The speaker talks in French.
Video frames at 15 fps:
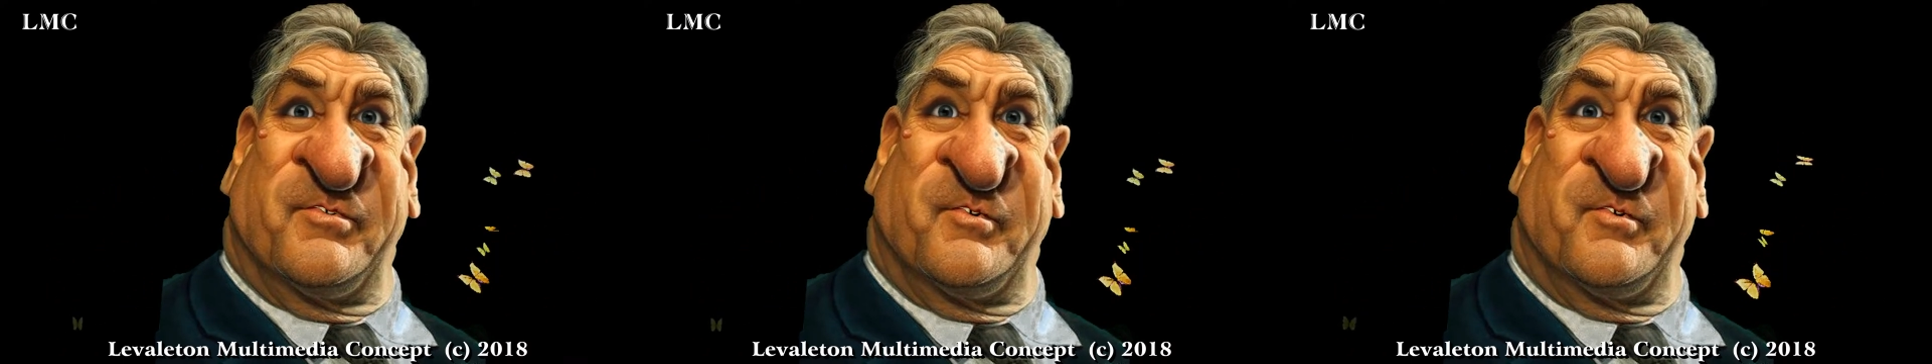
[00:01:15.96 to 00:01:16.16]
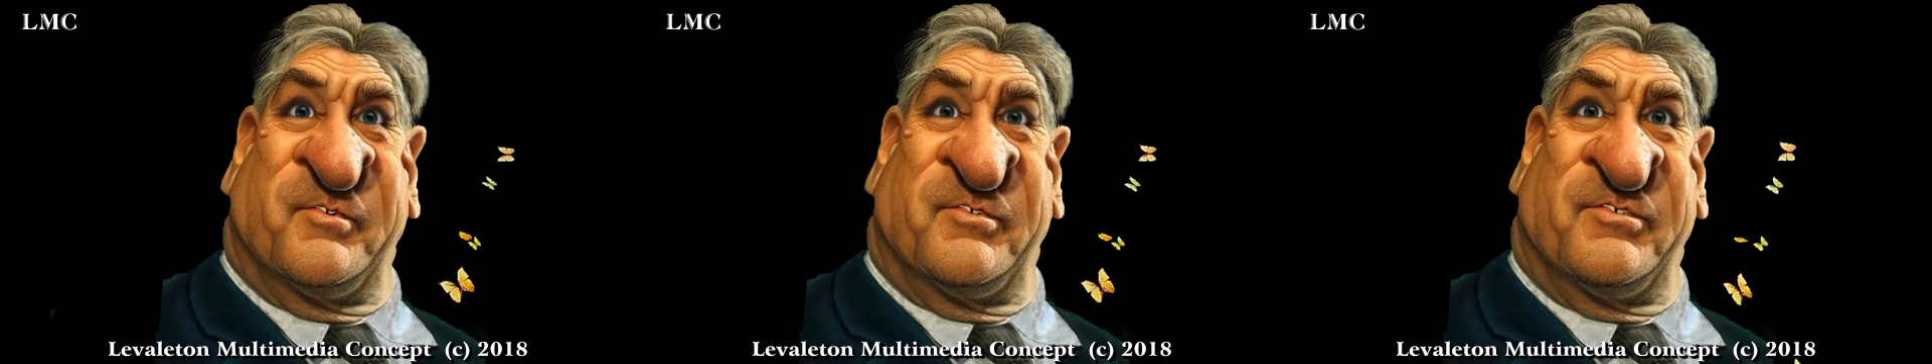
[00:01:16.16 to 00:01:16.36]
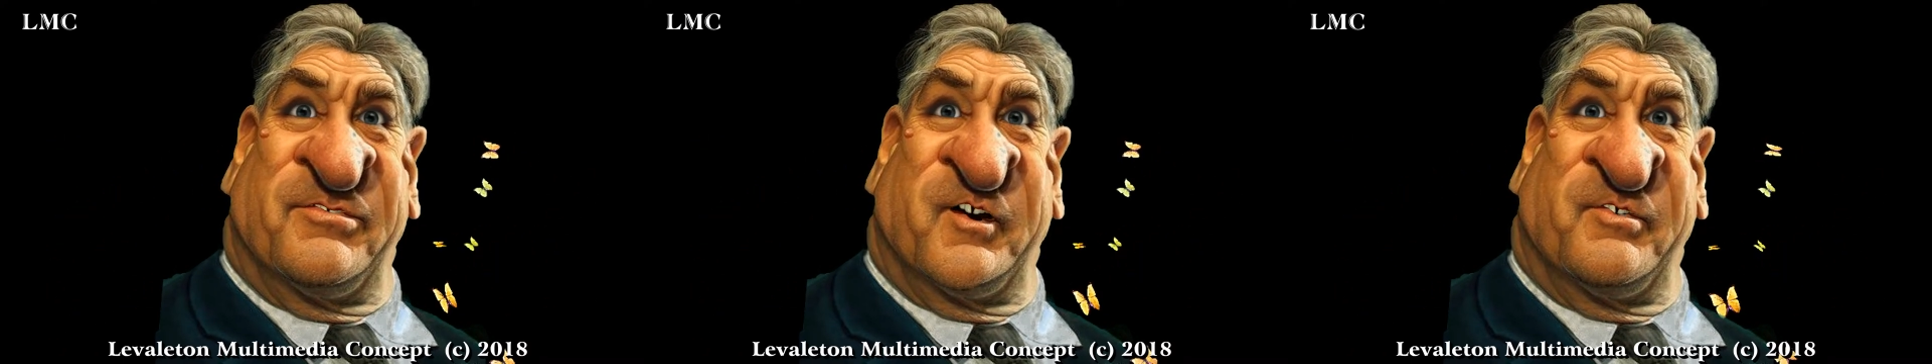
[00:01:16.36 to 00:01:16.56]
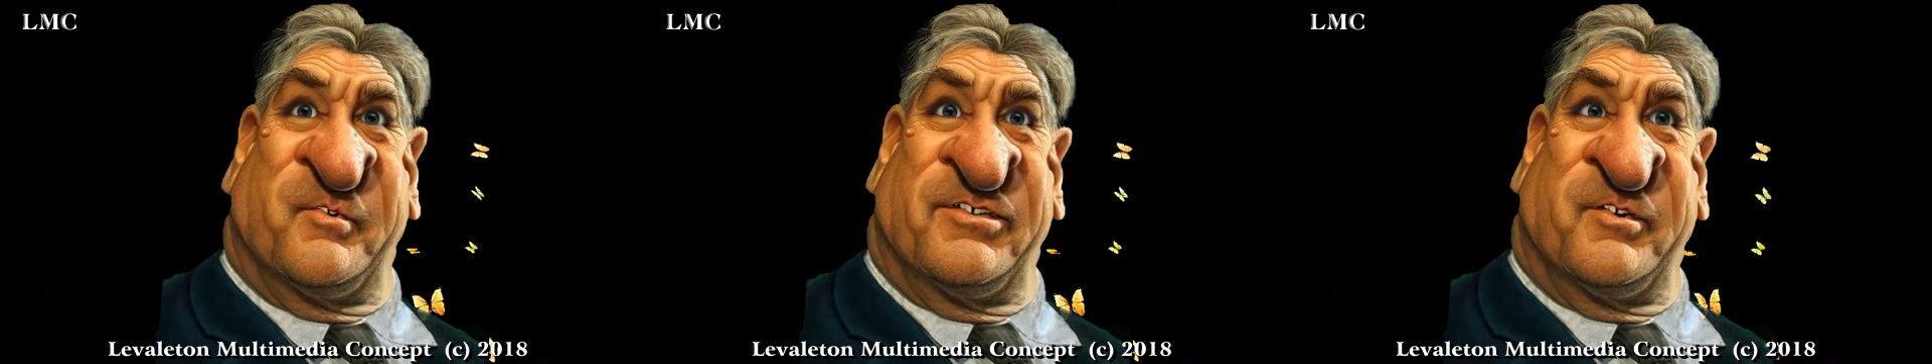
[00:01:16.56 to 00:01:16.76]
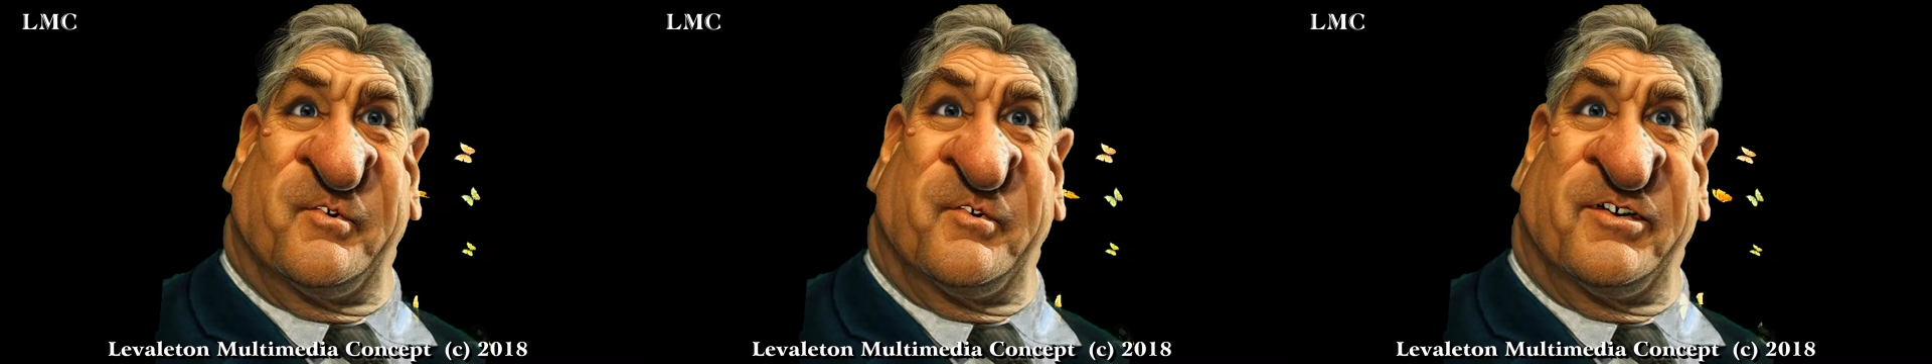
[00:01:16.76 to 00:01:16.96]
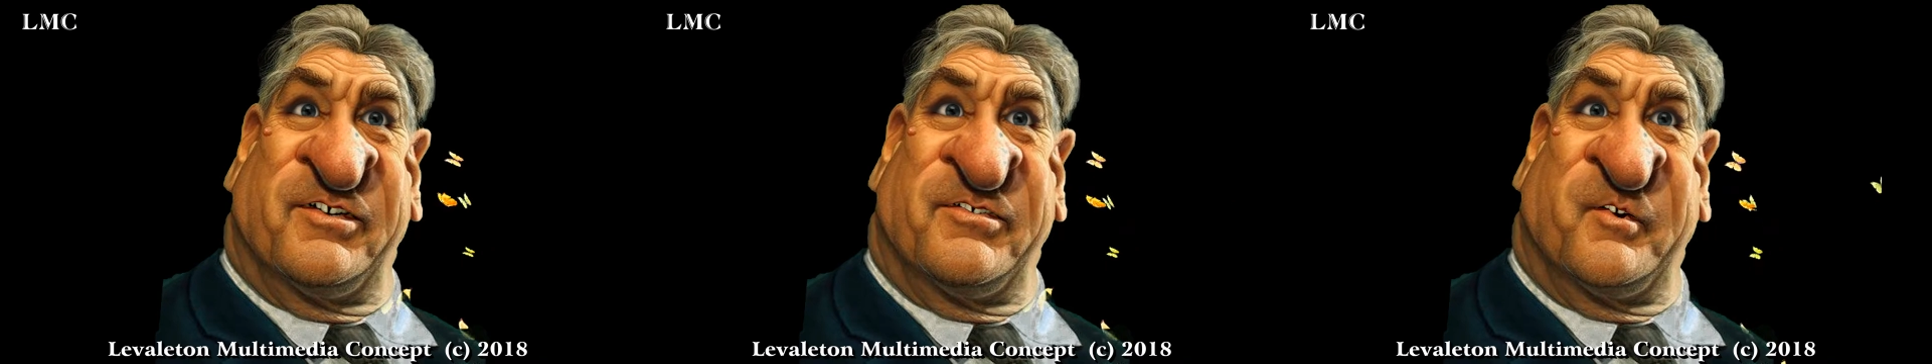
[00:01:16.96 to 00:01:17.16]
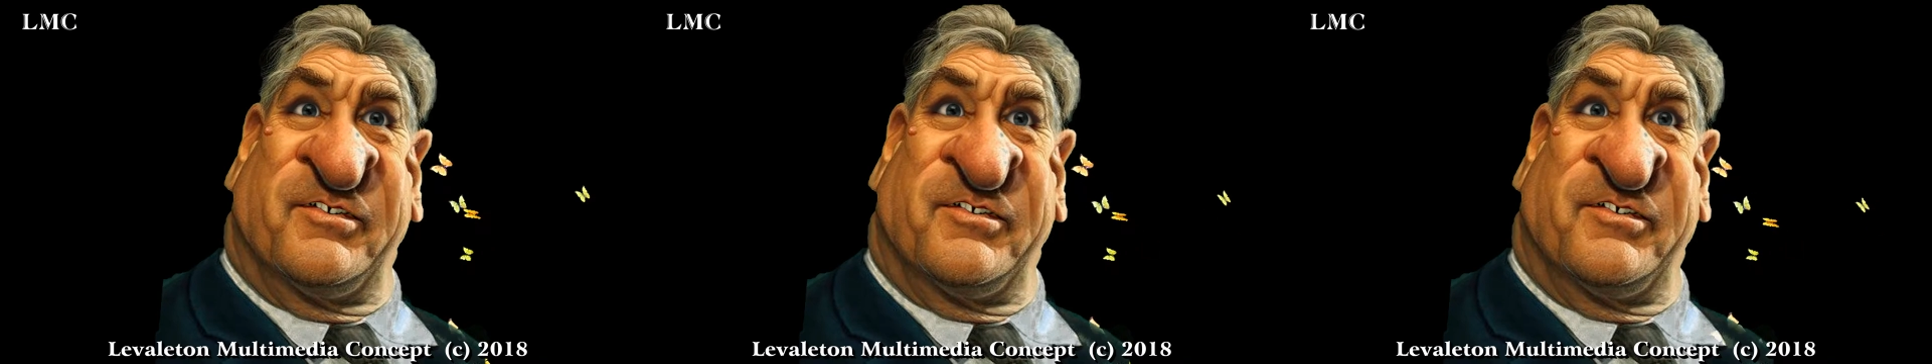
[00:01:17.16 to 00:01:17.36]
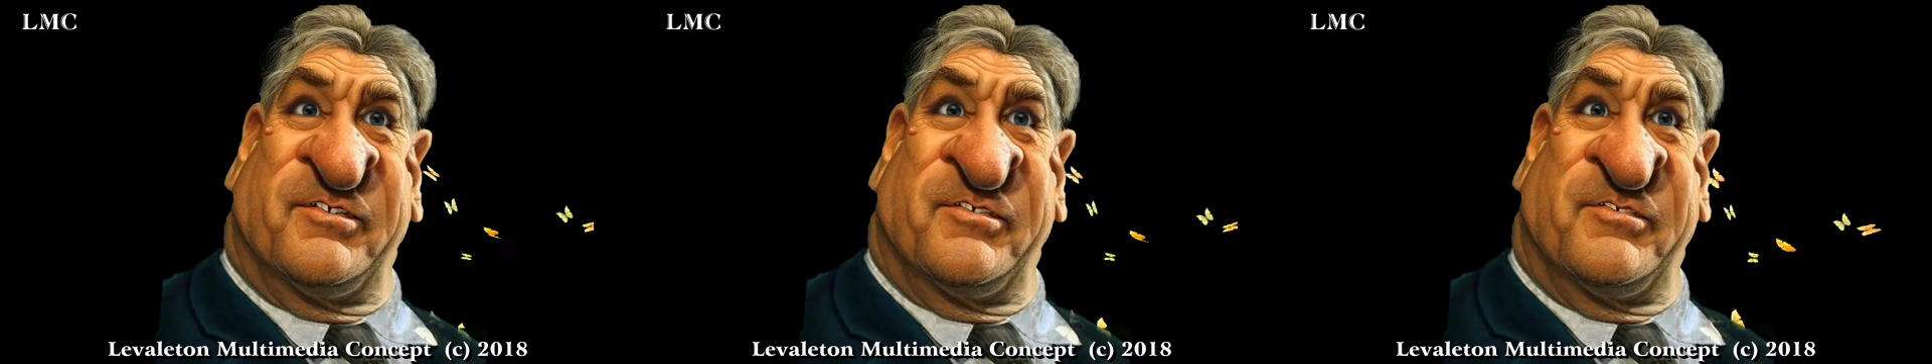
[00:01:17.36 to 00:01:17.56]
Montant du dernier
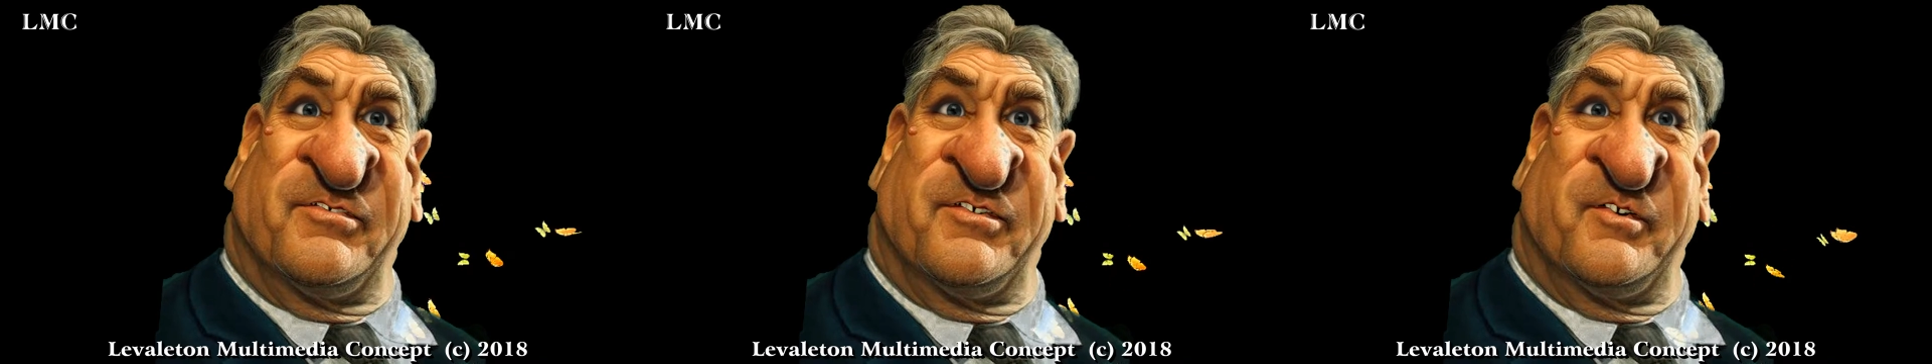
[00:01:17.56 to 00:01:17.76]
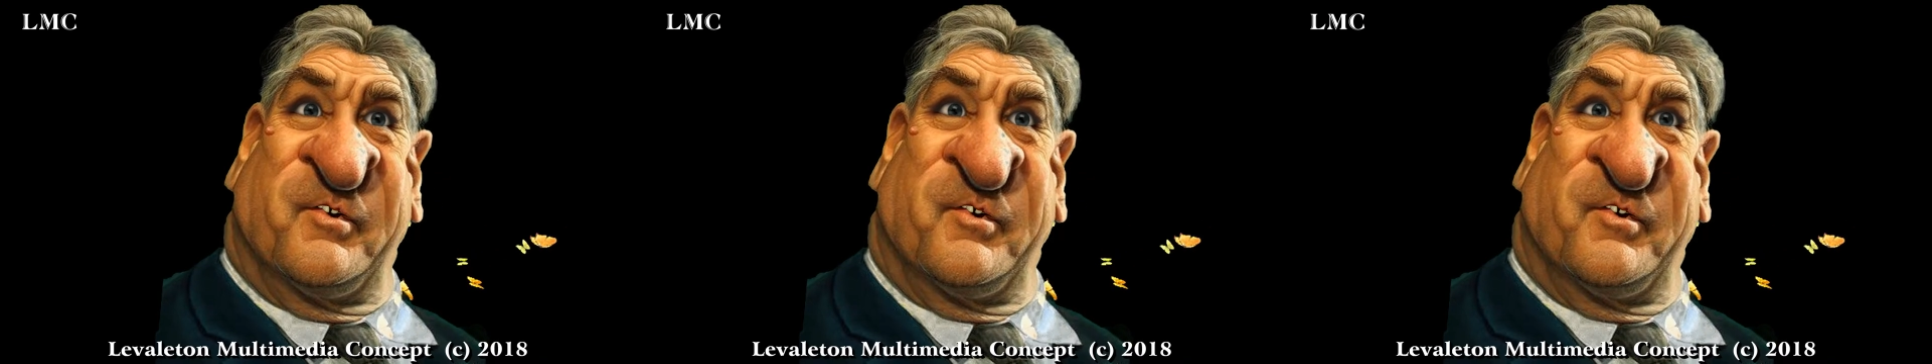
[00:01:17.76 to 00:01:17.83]
salaire,